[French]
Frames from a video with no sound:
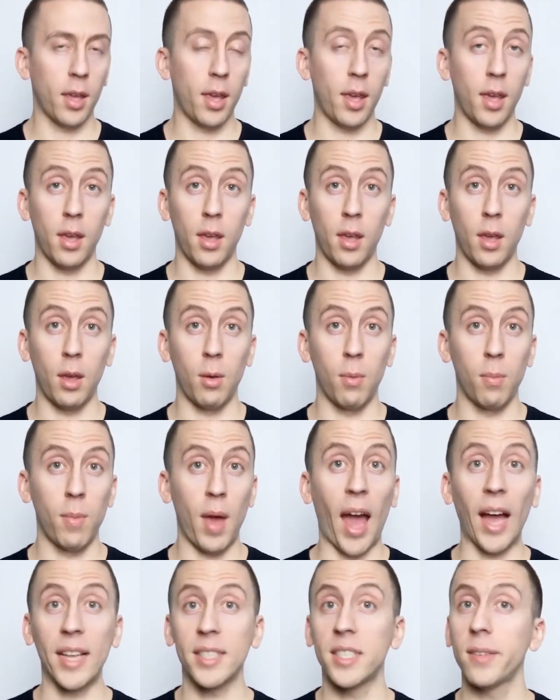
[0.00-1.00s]
qui est
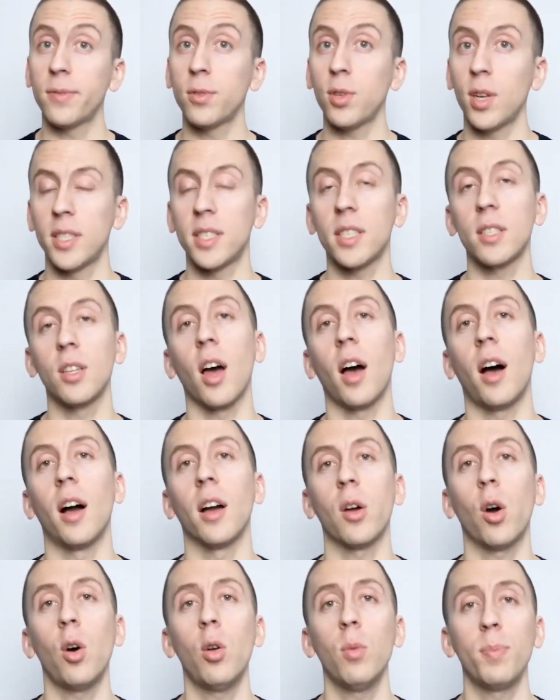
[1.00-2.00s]
actif sur les sites de
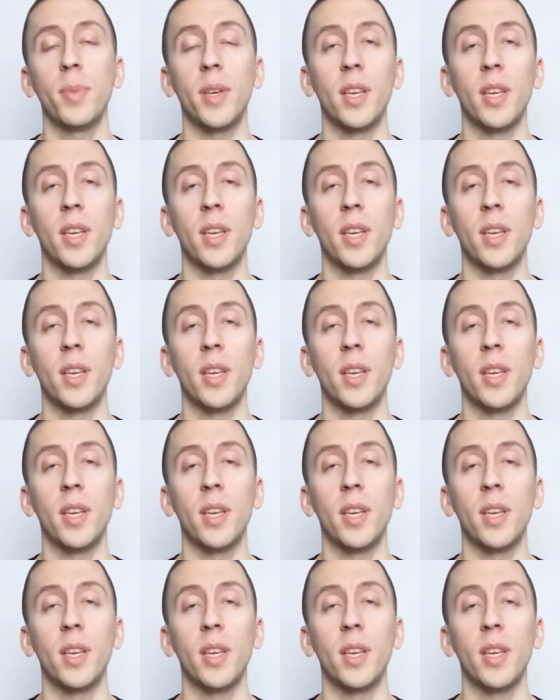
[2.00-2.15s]
rencontres,